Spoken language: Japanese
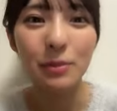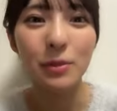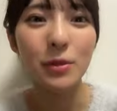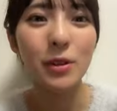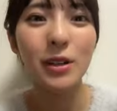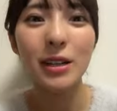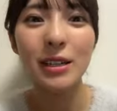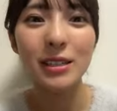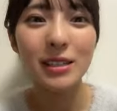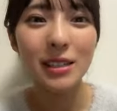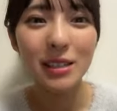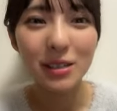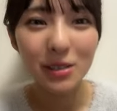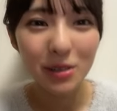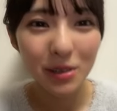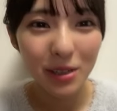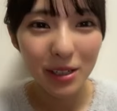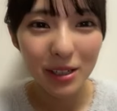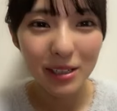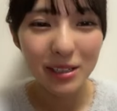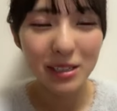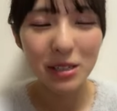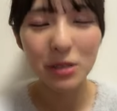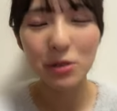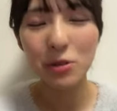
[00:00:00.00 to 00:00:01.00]
一回最初
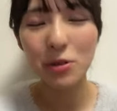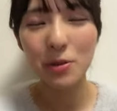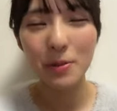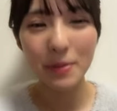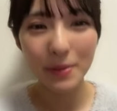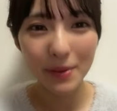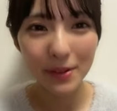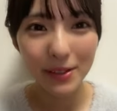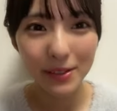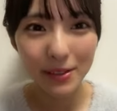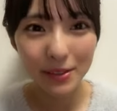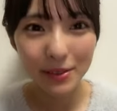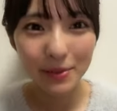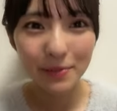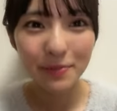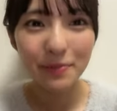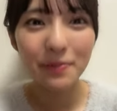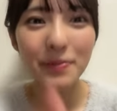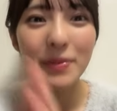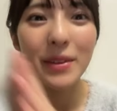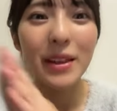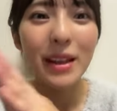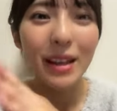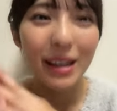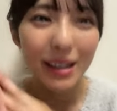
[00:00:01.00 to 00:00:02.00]
からちゃんと読みます
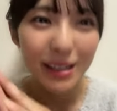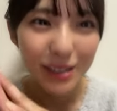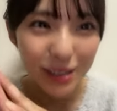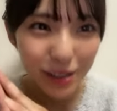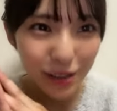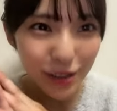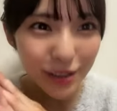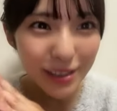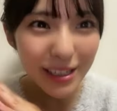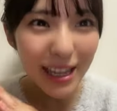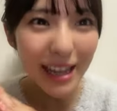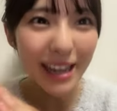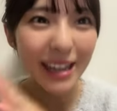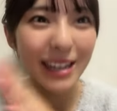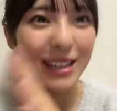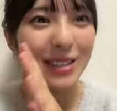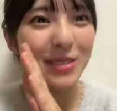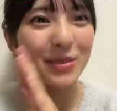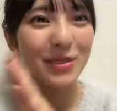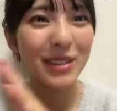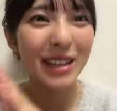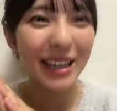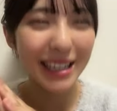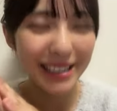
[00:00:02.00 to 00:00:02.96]
13位